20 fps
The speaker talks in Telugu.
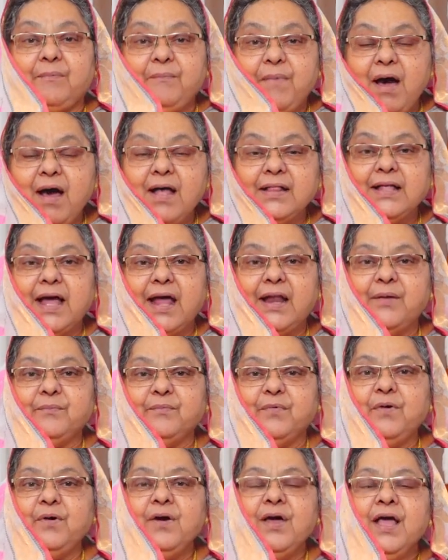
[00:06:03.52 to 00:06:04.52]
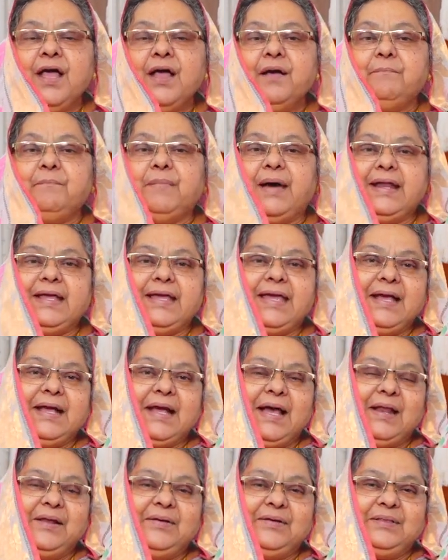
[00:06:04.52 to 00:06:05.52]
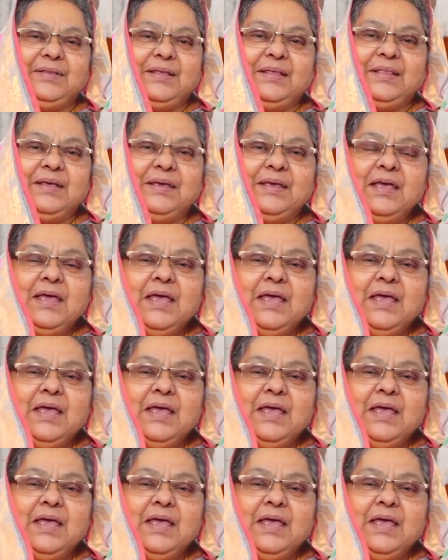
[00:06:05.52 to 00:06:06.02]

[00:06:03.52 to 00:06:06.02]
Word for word: సమాధానము మనకి కలుగుతుంది